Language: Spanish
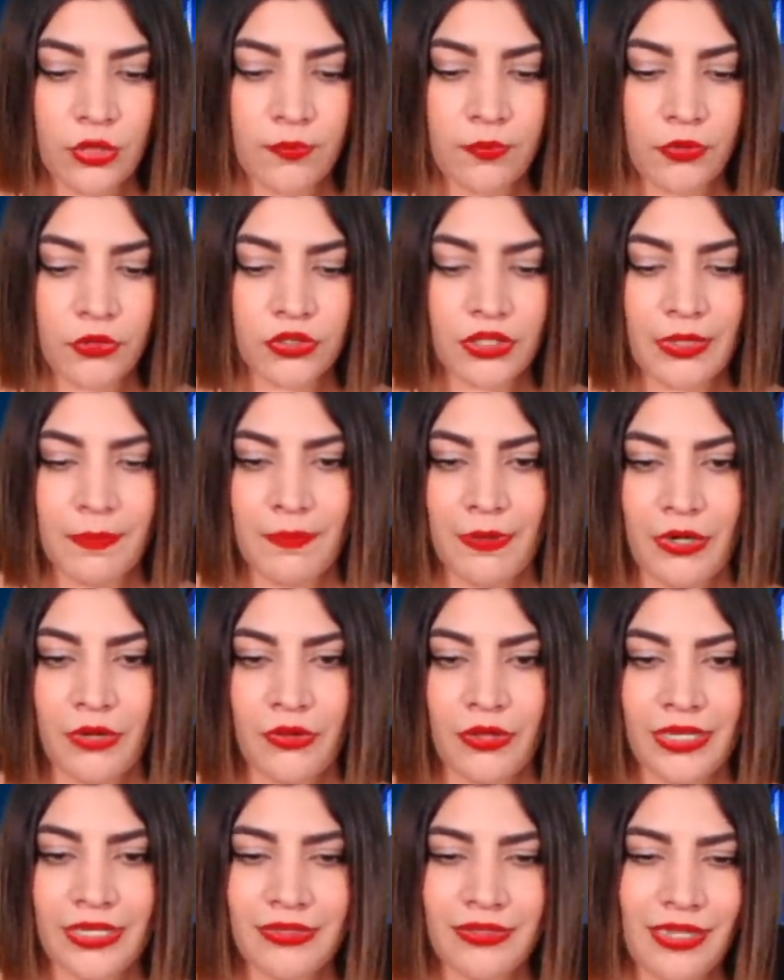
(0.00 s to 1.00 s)

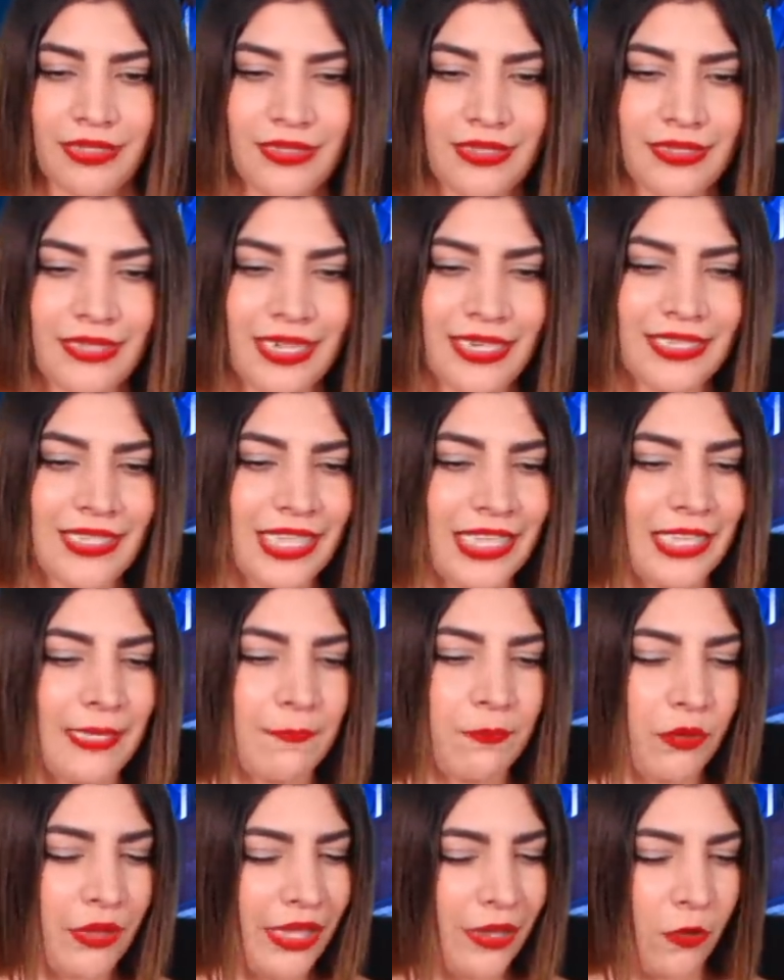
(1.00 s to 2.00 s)
prostiperiodistas hacer este
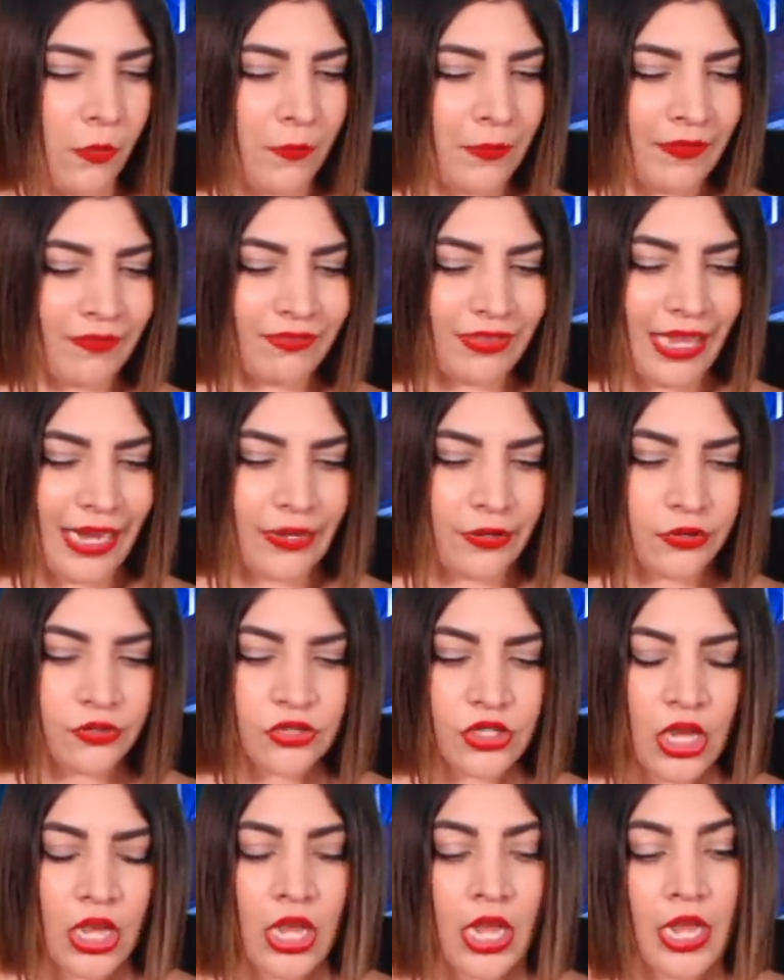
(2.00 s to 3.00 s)
tipo de comentarios.